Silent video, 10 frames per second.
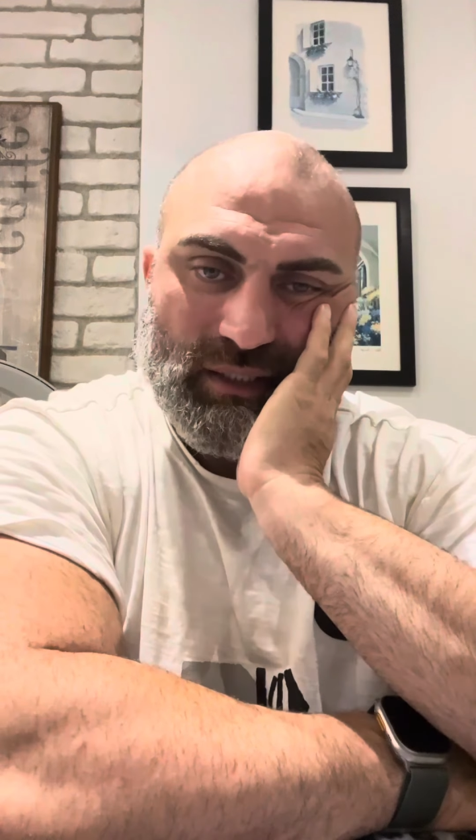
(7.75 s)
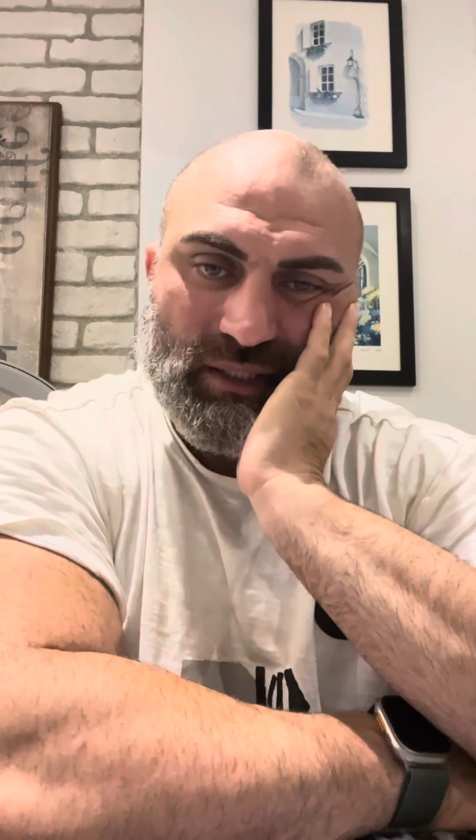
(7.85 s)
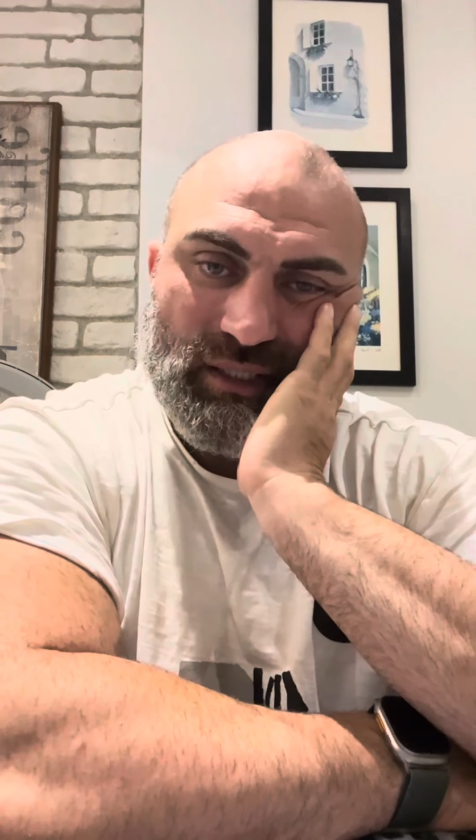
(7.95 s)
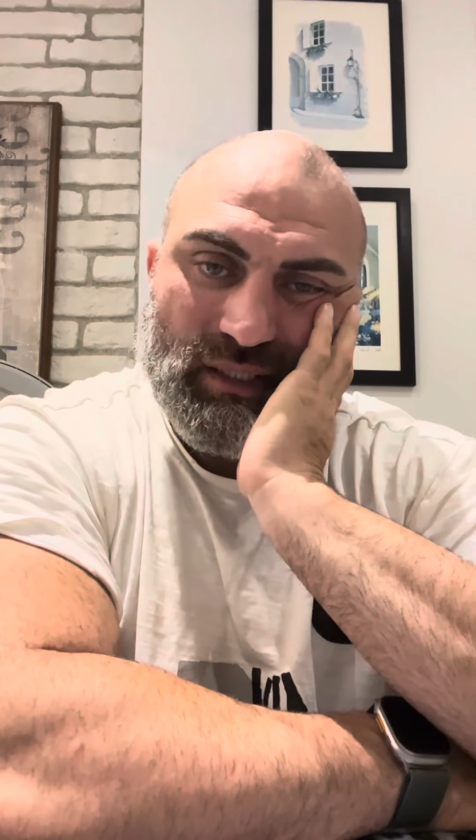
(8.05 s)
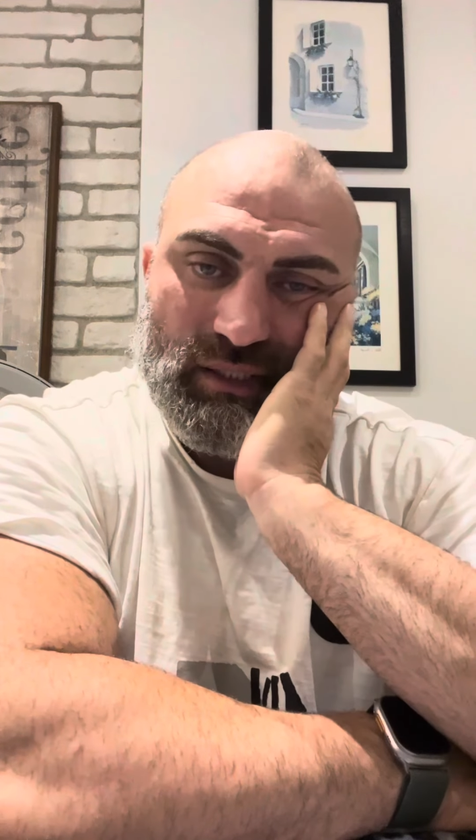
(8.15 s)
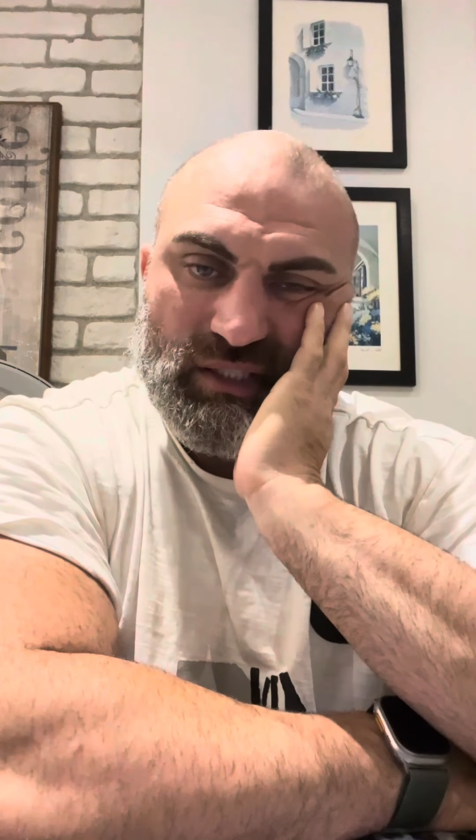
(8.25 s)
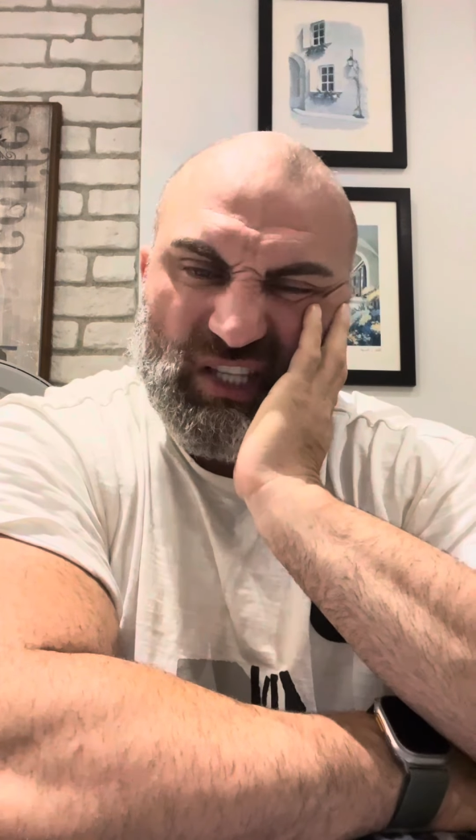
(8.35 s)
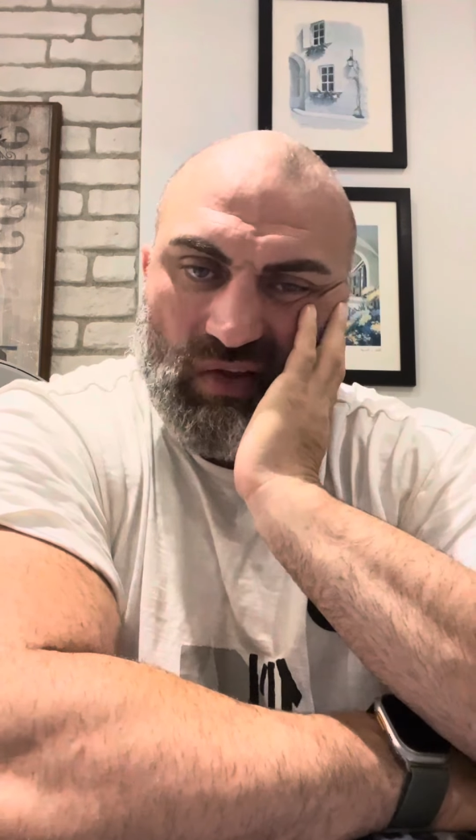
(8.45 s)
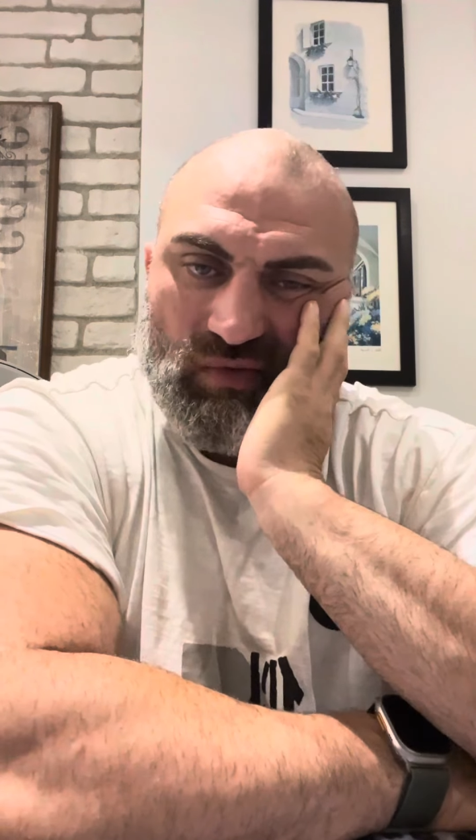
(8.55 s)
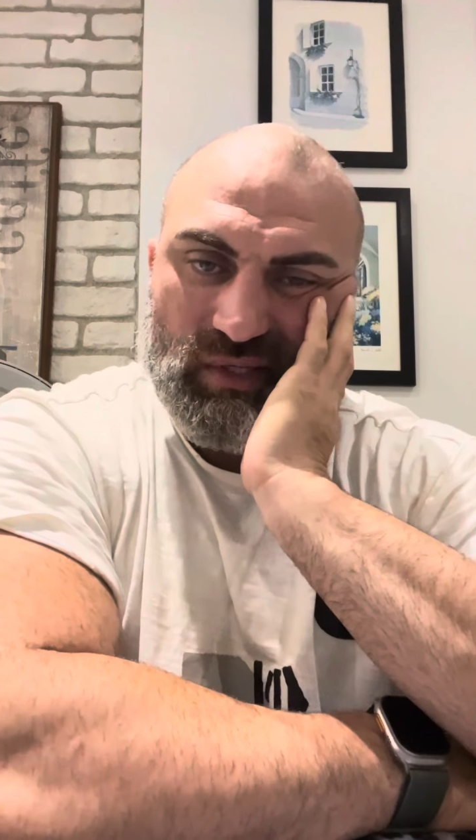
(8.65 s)
ya da
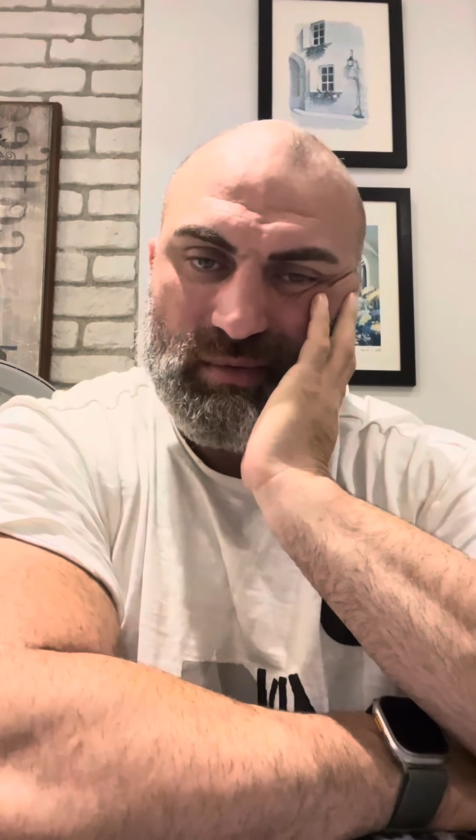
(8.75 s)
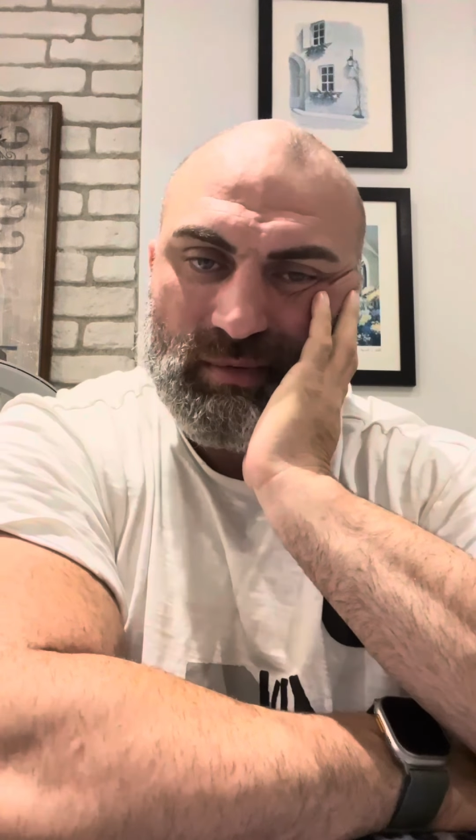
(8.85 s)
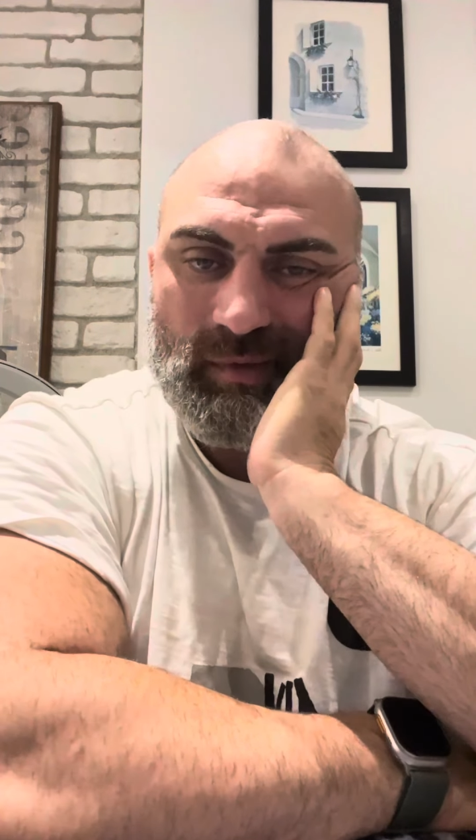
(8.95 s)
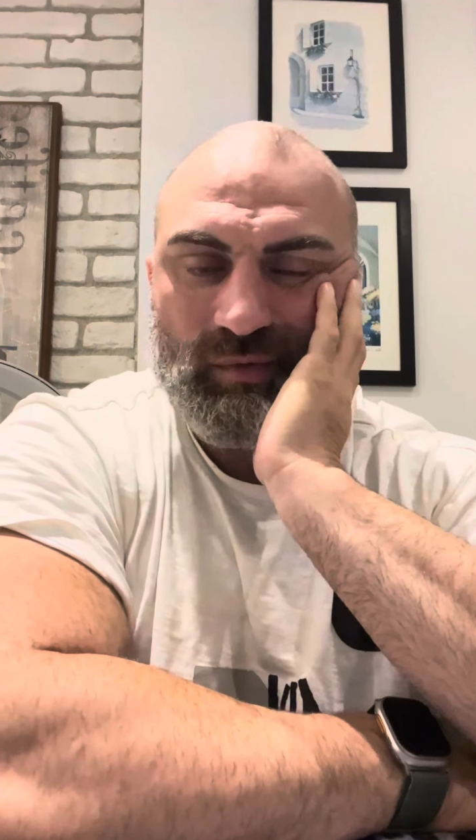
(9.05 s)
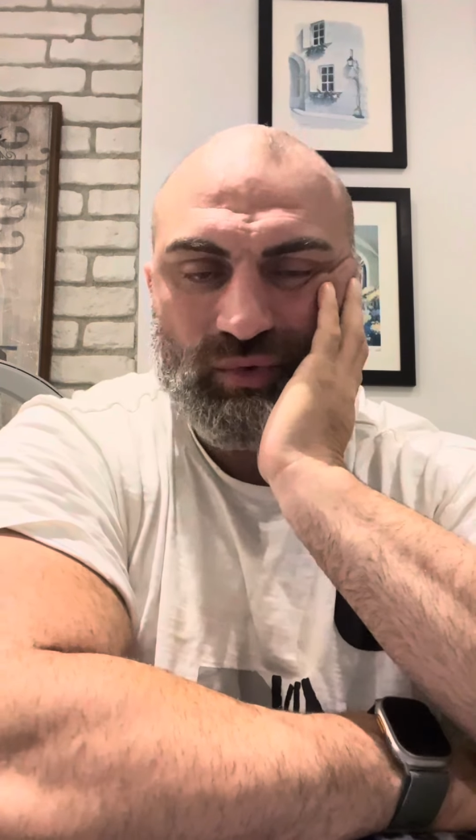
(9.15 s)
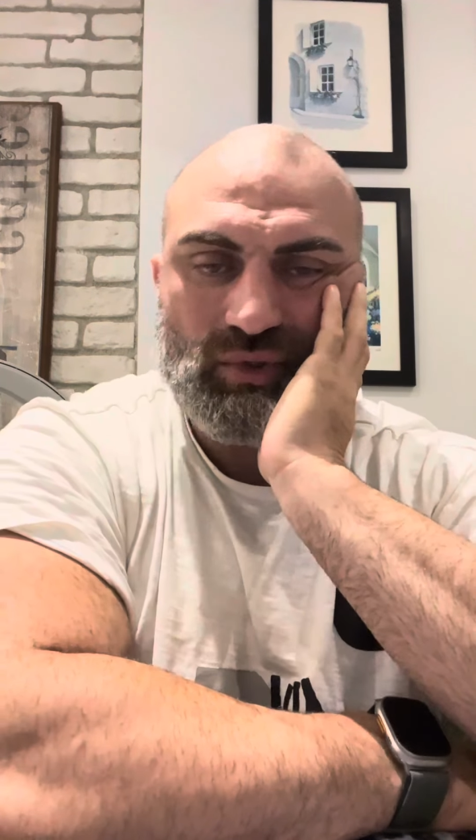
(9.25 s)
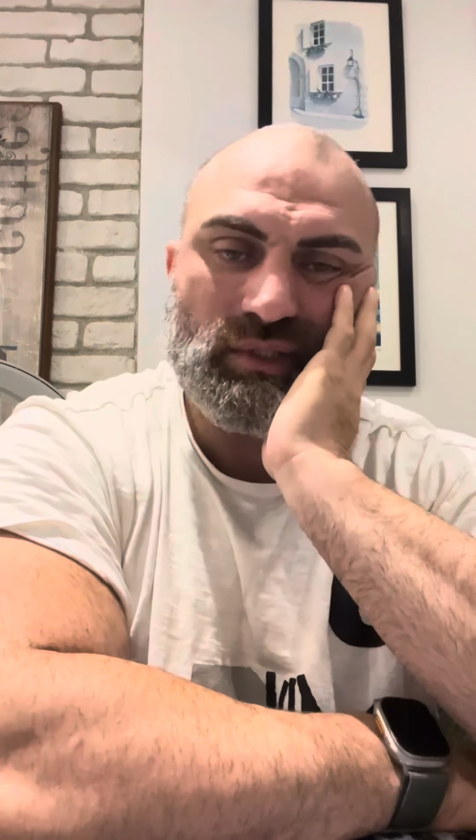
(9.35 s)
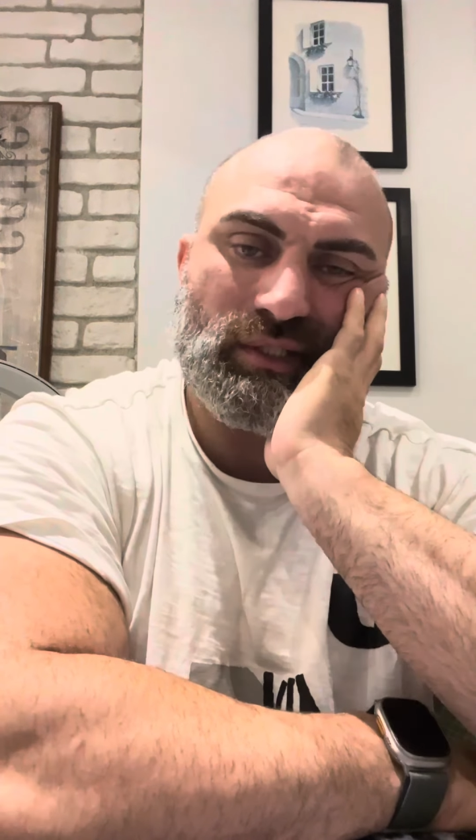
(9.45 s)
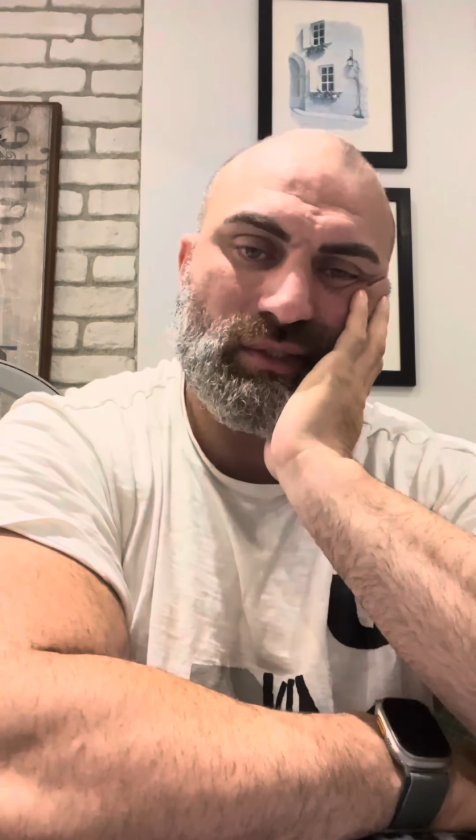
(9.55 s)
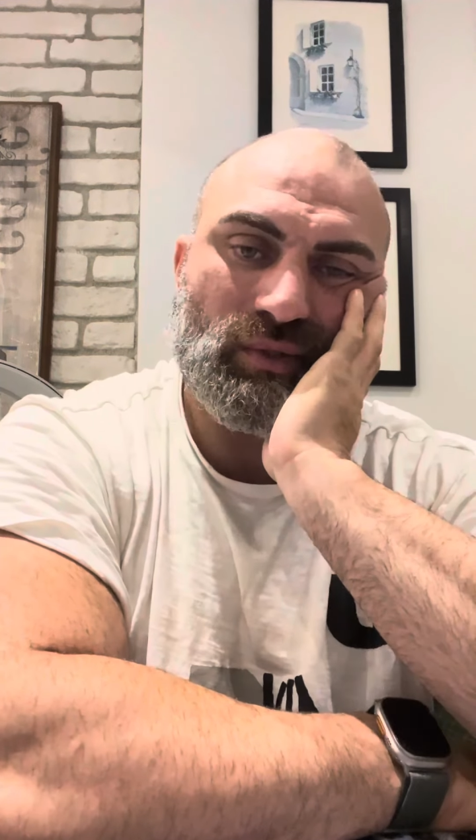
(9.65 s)
dev gibi bir
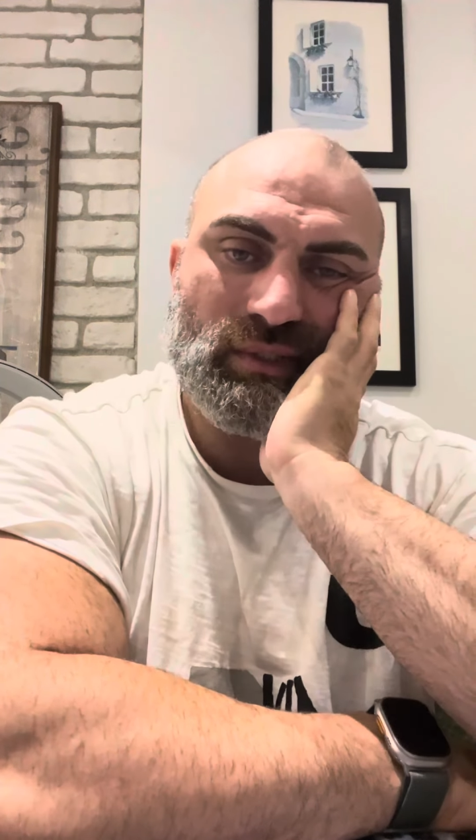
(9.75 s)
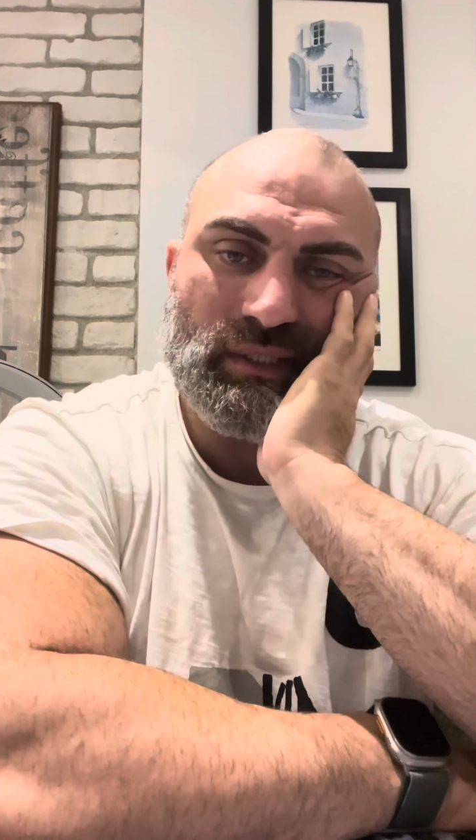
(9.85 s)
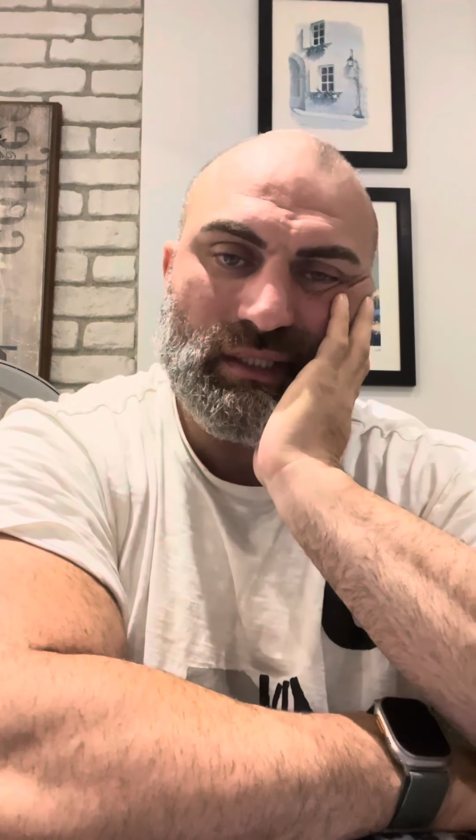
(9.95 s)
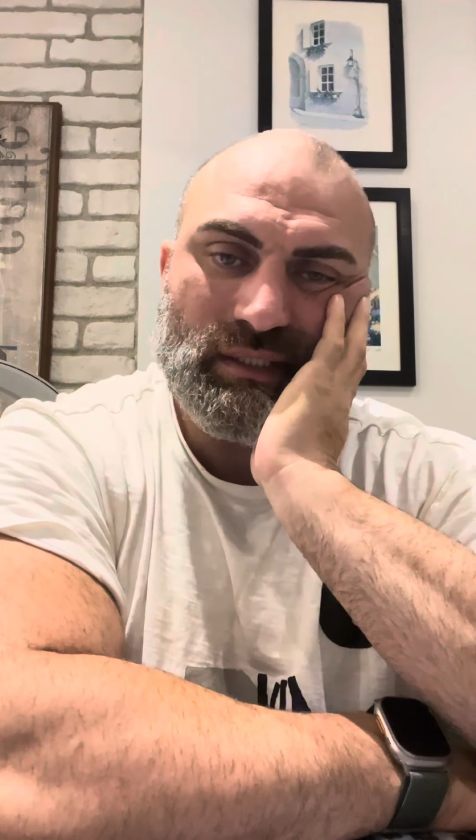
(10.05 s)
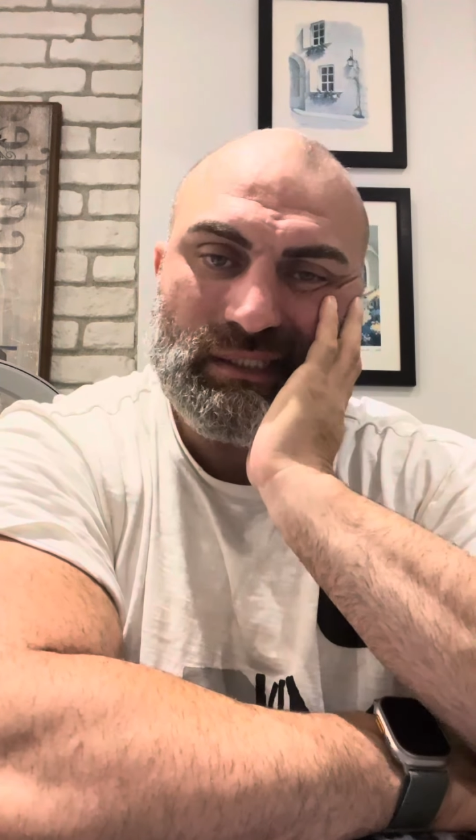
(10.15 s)
vücut istiyorsanız